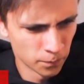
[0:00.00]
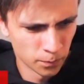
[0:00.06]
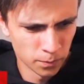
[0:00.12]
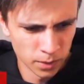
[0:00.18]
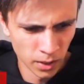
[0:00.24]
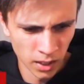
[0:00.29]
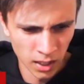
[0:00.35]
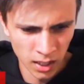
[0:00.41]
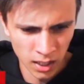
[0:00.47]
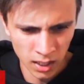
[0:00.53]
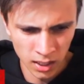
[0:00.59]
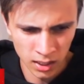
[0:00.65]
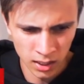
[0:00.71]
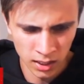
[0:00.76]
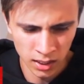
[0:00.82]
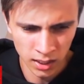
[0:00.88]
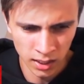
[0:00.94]

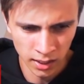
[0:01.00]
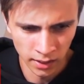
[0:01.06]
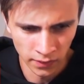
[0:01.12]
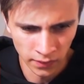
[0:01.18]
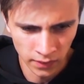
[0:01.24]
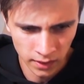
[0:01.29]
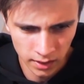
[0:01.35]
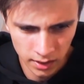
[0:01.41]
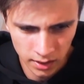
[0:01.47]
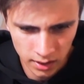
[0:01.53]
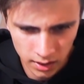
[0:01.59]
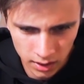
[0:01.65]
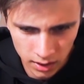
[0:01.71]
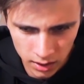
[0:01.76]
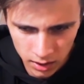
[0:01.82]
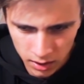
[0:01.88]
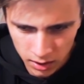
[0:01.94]
Блин.
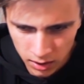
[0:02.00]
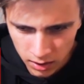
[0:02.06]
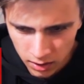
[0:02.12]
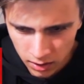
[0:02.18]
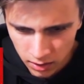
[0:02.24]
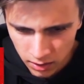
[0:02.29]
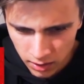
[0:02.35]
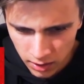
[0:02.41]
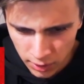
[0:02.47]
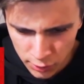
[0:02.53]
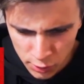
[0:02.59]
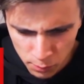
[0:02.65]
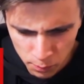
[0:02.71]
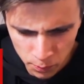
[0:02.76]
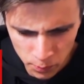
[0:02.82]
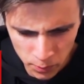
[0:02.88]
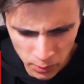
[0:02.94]
Эти
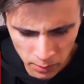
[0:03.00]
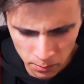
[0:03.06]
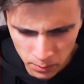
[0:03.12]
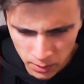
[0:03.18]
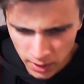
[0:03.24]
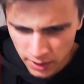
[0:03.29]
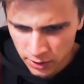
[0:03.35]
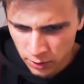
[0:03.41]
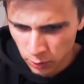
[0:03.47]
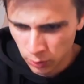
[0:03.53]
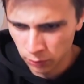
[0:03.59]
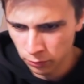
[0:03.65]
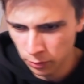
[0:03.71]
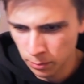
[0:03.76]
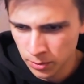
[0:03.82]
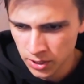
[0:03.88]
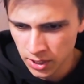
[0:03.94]
помехи, он
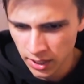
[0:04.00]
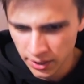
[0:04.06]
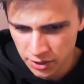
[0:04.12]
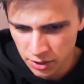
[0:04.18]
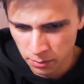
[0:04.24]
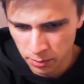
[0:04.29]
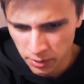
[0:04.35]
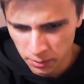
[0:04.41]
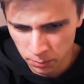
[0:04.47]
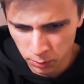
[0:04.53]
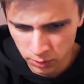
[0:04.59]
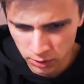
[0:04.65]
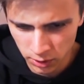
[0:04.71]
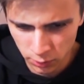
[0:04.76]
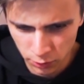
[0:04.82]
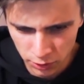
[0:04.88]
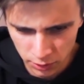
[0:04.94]
вообще хотя бы
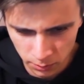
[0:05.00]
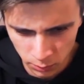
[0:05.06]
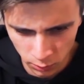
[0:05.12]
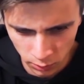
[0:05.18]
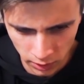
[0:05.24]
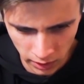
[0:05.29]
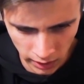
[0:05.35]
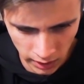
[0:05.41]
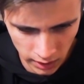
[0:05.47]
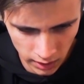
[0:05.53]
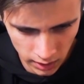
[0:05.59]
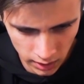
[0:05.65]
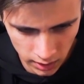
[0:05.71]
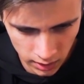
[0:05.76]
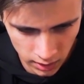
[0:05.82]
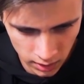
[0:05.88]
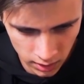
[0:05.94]
работает хоть немного.
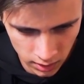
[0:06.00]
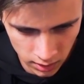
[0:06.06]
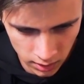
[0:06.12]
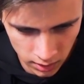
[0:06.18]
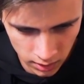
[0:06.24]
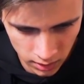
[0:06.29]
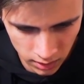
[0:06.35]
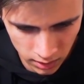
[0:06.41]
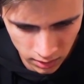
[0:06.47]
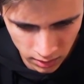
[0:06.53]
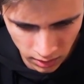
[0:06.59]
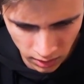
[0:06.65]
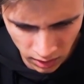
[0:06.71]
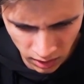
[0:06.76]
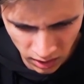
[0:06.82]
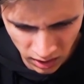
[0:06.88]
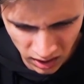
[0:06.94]

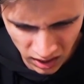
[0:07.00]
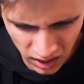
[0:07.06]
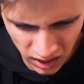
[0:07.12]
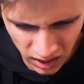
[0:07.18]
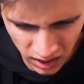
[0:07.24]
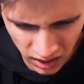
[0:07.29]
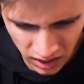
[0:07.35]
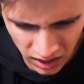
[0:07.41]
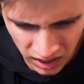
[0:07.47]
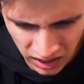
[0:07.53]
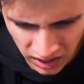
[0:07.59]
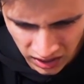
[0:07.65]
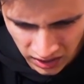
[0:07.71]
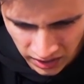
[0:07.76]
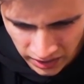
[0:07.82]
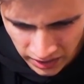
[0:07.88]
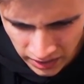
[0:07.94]

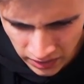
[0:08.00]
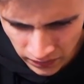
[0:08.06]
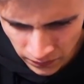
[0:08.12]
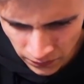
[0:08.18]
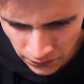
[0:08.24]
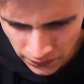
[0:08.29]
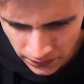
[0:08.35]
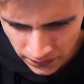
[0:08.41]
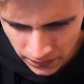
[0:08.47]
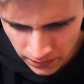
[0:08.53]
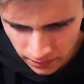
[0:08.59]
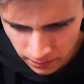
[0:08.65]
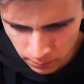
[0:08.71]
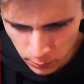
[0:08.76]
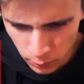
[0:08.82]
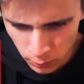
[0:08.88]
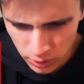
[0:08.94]
А.
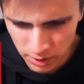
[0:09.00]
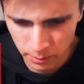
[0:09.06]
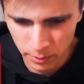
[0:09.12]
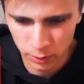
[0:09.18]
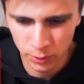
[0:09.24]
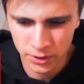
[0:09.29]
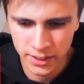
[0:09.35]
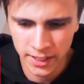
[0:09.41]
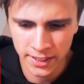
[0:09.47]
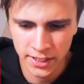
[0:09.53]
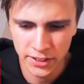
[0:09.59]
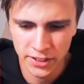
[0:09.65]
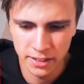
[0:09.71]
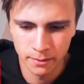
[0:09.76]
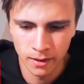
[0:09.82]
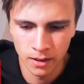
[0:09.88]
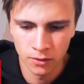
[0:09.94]
Мы уже минут 10
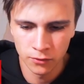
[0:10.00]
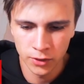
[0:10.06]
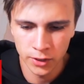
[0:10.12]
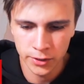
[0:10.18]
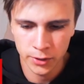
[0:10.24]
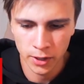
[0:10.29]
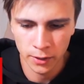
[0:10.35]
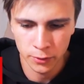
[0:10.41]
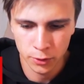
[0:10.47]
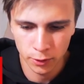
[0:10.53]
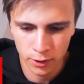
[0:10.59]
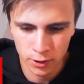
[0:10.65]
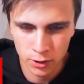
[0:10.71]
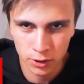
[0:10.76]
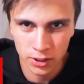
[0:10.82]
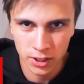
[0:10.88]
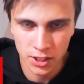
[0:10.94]
снимаем видео, а все
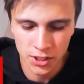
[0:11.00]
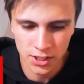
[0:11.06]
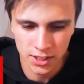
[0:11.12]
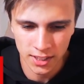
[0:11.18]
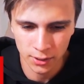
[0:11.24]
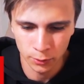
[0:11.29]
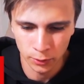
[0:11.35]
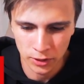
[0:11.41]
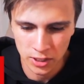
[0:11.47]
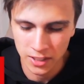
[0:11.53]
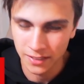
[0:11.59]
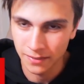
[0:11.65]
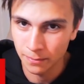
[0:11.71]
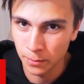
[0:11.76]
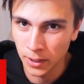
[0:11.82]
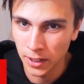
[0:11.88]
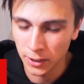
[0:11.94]
еще 3 часа ночи,
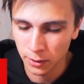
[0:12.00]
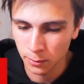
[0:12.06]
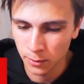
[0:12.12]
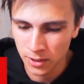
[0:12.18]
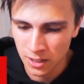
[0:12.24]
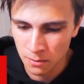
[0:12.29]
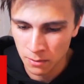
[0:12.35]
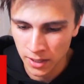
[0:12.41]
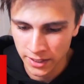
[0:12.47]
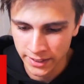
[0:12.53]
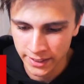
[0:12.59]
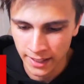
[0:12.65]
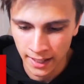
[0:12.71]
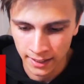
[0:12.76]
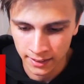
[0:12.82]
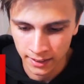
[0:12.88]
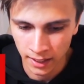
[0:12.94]
поэтому заметьте
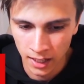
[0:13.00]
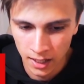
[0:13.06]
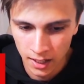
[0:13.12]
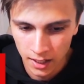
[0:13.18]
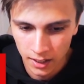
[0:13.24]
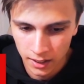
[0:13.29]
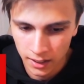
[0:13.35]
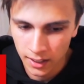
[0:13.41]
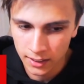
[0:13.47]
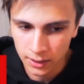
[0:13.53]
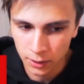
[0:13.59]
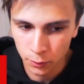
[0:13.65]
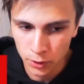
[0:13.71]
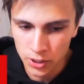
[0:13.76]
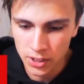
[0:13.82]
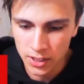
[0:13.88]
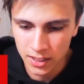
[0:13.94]
это. Это
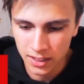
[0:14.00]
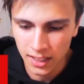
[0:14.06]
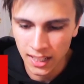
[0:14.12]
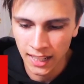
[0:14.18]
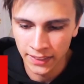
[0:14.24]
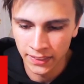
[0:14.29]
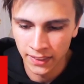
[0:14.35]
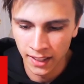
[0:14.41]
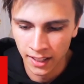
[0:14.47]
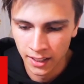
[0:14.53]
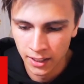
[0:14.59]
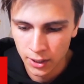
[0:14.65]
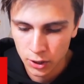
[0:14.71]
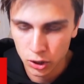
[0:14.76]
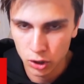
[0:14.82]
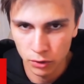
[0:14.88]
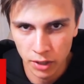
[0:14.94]
очень странно,
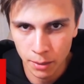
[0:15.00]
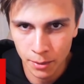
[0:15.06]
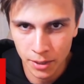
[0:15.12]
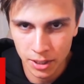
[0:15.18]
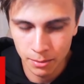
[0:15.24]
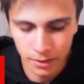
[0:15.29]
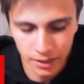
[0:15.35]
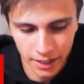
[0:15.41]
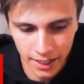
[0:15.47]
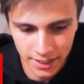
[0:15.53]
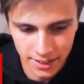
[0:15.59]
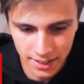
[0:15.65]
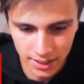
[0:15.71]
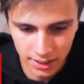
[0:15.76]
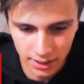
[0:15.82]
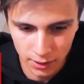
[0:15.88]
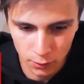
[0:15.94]
что время не меняется
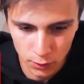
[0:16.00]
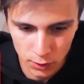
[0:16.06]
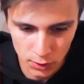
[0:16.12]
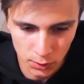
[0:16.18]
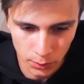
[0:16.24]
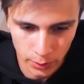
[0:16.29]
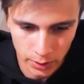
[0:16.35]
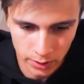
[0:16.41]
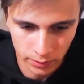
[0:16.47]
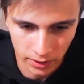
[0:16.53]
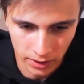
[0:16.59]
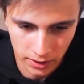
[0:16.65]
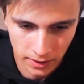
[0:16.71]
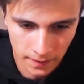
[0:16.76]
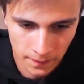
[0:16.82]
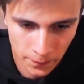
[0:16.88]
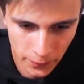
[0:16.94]
на таких устройствах.
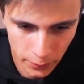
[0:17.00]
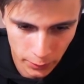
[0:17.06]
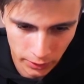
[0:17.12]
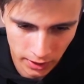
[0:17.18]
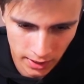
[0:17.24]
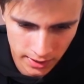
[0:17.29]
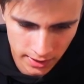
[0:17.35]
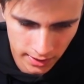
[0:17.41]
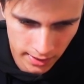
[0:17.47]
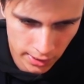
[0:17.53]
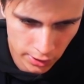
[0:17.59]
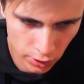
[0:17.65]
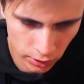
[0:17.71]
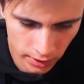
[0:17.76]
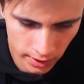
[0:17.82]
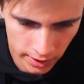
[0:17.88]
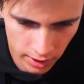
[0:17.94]
Окей, здесь
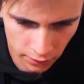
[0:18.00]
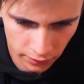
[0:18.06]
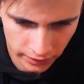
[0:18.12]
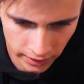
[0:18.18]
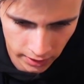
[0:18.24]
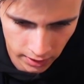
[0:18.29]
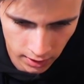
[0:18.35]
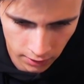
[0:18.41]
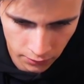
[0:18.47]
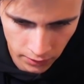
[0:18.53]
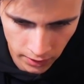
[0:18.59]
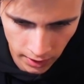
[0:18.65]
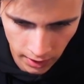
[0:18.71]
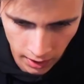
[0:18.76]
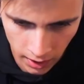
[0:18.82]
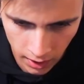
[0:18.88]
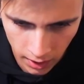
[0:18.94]
еще третья
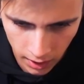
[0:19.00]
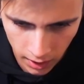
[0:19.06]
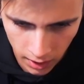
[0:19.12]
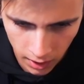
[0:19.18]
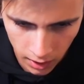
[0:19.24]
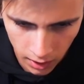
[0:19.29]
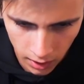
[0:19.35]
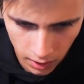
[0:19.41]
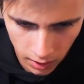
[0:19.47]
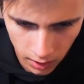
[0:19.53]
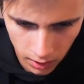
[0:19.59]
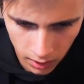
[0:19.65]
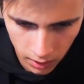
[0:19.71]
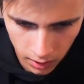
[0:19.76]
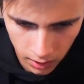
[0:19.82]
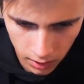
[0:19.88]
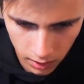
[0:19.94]
фотография.
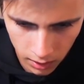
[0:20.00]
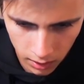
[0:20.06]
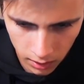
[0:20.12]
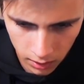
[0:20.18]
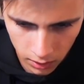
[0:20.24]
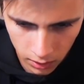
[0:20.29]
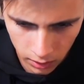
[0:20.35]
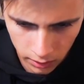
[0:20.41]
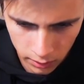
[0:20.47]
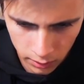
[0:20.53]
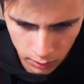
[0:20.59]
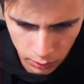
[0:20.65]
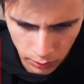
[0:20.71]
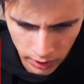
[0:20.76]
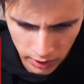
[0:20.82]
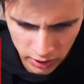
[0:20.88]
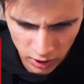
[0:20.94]
Ого,
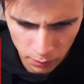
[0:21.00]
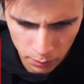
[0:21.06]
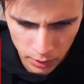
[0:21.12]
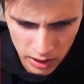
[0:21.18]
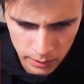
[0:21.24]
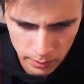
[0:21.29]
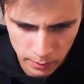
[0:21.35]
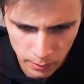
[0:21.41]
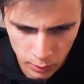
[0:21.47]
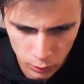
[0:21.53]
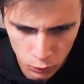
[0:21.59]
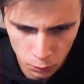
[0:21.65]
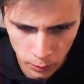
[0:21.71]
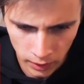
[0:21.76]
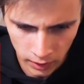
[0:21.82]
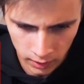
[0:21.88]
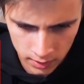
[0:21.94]
ну это я, в принципе, могу
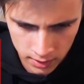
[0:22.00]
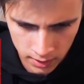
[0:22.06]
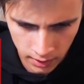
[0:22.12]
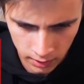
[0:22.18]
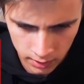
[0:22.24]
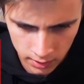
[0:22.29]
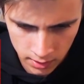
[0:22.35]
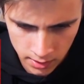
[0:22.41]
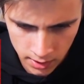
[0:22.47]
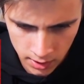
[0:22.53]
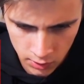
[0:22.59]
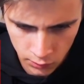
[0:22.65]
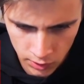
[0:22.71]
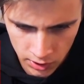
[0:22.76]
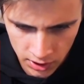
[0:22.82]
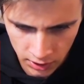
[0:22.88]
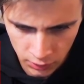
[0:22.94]
показать. Здесь
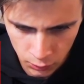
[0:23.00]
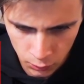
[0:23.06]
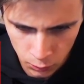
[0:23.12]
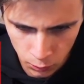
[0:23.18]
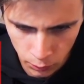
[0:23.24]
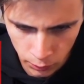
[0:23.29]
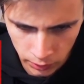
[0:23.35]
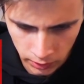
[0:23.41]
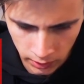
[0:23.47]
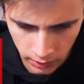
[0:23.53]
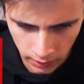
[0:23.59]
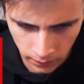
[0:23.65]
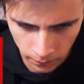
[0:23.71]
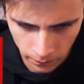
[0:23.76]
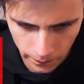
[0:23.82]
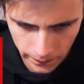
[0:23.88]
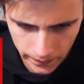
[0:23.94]
висят куклы.
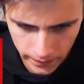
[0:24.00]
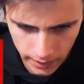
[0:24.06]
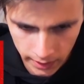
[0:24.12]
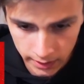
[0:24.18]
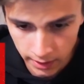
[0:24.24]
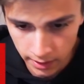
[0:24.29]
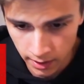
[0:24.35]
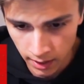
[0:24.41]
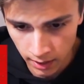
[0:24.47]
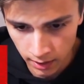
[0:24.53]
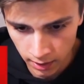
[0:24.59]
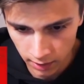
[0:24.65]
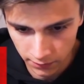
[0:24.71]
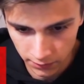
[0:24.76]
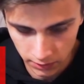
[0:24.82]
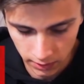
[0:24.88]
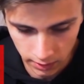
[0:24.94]
Это реальная
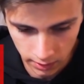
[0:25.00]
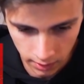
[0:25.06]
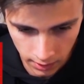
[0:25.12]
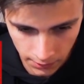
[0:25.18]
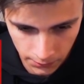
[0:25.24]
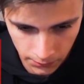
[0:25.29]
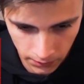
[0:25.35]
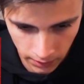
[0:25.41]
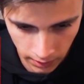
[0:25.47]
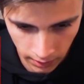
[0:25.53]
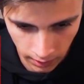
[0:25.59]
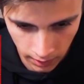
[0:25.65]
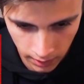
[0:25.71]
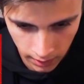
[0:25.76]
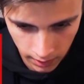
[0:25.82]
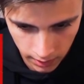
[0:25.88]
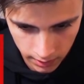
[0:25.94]

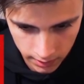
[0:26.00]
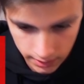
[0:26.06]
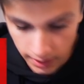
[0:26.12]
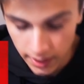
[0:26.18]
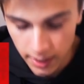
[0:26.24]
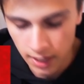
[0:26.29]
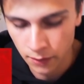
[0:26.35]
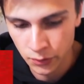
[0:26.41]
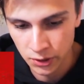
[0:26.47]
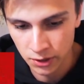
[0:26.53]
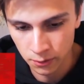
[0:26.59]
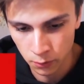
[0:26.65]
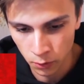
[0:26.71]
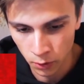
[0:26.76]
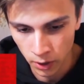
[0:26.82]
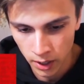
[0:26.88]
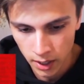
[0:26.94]
фотография, скорее
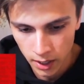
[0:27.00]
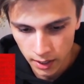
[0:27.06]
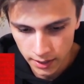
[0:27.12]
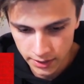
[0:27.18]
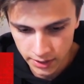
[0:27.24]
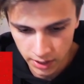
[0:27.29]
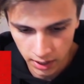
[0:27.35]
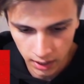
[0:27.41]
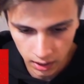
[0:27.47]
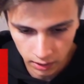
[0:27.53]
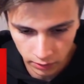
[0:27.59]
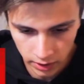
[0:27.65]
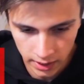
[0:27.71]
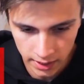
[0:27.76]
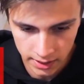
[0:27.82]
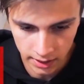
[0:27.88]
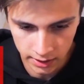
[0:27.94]
всего, из реального
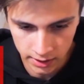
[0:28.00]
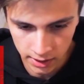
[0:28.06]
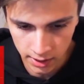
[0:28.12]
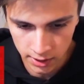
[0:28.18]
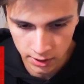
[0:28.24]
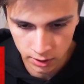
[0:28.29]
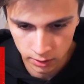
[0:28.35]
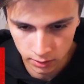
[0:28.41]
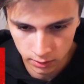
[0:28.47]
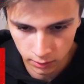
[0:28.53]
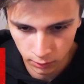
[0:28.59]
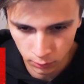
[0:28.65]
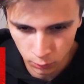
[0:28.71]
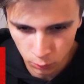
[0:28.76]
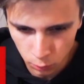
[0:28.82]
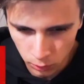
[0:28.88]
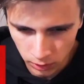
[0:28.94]
леса, где есть
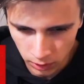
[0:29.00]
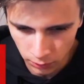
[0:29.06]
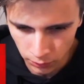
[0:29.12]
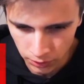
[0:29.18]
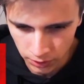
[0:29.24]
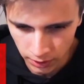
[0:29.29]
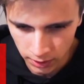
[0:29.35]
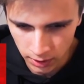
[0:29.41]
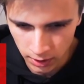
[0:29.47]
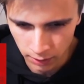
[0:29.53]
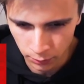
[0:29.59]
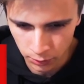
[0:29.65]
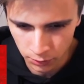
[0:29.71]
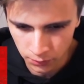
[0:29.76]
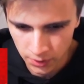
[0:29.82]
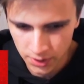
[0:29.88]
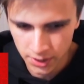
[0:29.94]
куклы вот такие
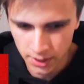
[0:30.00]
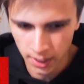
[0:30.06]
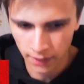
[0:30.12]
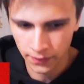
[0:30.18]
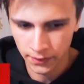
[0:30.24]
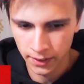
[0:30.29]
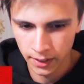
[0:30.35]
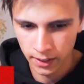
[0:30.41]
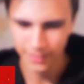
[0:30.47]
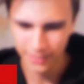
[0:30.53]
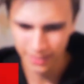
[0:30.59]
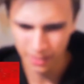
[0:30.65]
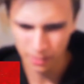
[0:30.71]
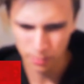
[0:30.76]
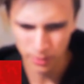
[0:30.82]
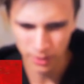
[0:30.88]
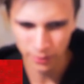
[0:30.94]
вот висят.
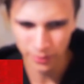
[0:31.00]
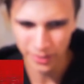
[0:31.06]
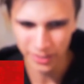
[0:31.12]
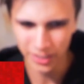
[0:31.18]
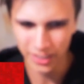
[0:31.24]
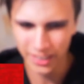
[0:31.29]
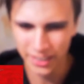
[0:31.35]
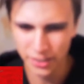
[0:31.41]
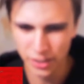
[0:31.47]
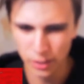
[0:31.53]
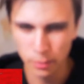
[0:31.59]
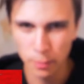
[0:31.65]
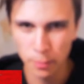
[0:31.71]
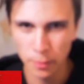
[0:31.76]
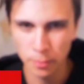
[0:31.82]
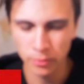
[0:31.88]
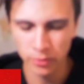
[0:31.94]
Я бы, наверное, хотел бы
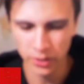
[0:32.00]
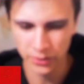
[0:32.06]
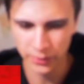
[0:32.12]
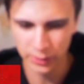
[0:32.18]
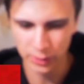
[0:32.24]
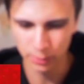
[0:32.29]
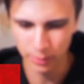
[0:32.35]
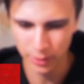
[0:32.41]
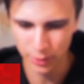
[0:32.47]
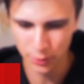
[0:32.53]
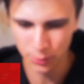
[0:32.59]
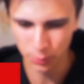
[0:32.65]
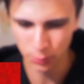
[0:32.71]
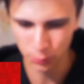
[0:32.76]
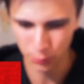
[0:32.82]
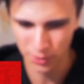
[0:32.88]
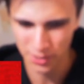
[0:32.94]
побывать в этом лесу
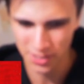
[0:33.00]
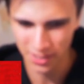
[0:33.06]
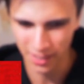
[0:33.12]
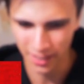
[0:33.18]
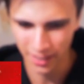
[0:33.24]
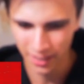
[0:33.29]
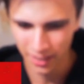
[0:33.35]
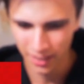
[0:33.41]
точно.